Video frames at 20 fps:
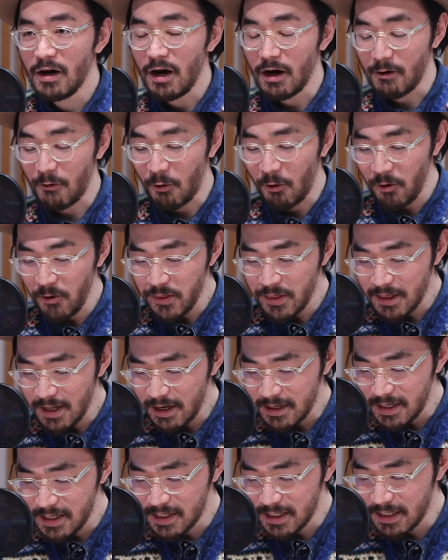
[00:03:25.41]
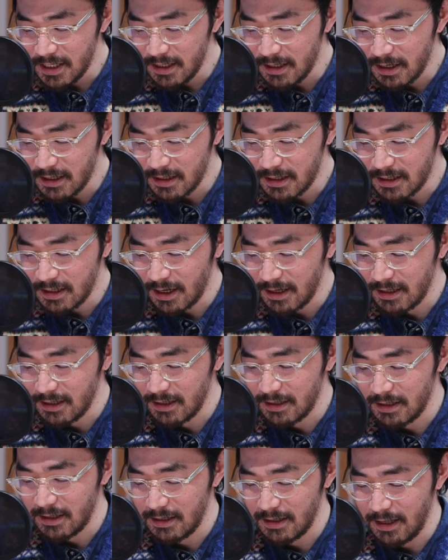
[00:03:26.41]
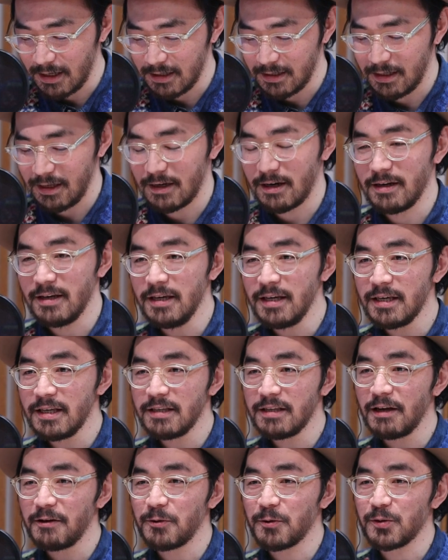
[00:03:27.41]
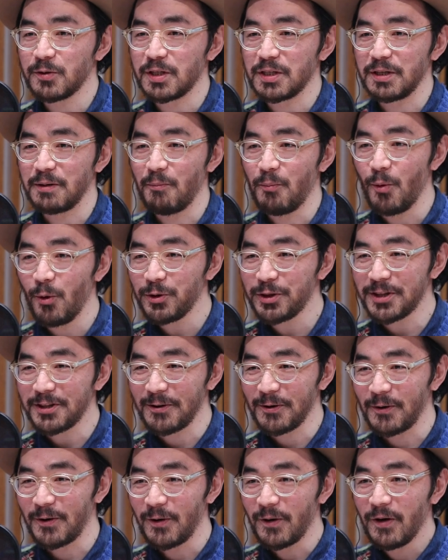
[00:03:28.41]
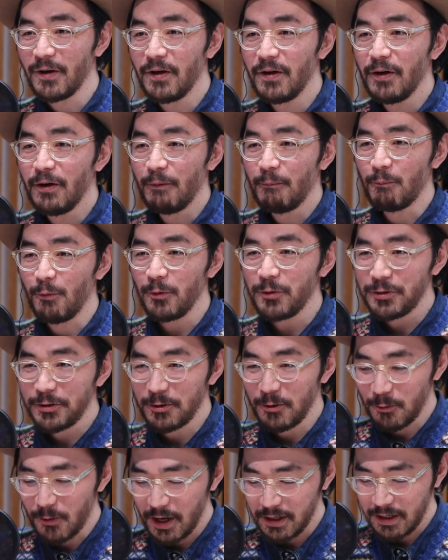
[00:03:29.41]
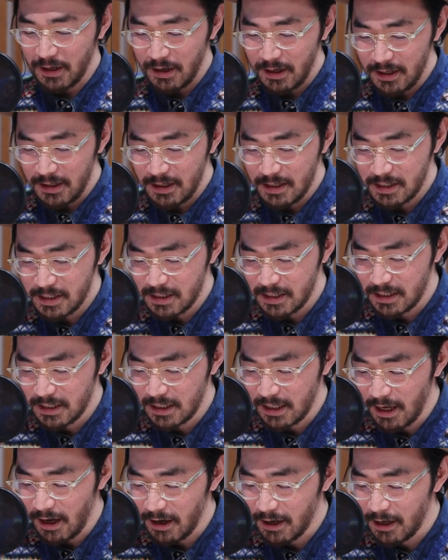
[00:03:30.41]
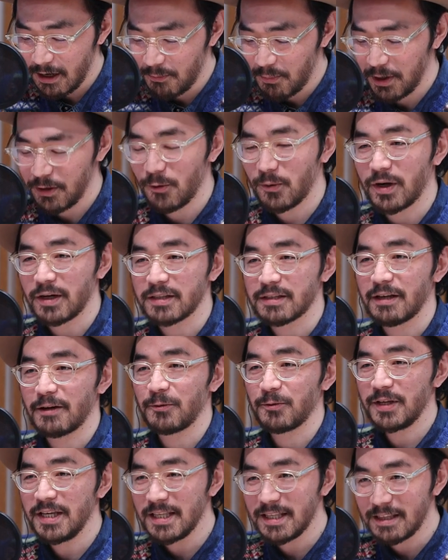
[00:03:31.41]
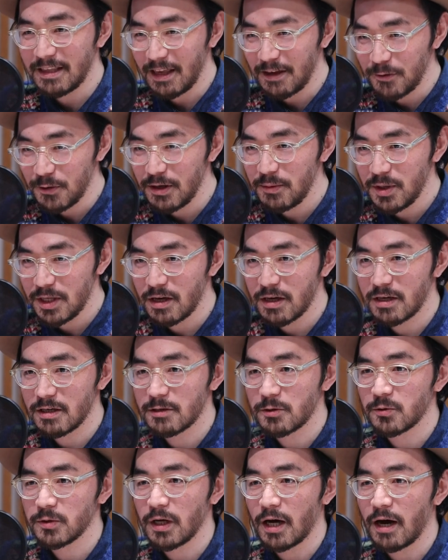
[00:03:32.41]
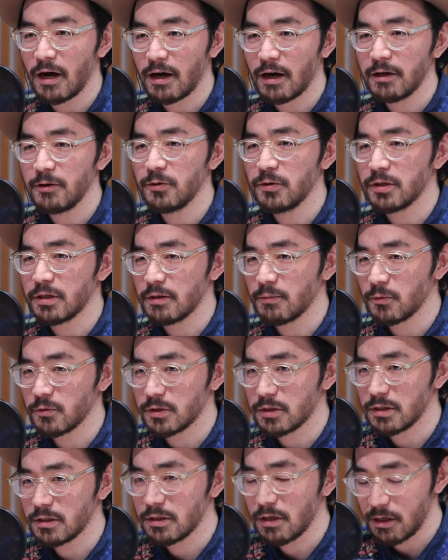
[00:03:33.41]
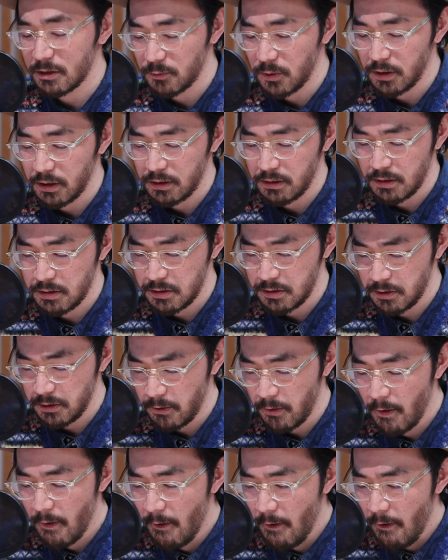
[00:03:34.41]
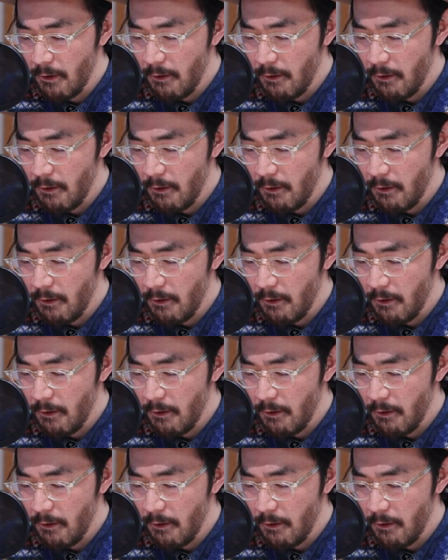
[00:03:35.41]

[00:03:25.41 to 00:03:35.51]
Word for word: あこんなに好きだったんだったら生きてるうちにもっと、もっと話題にしてあげればよかったのにっていう意味で非常に歯がゆい気持ちになるわけですよ。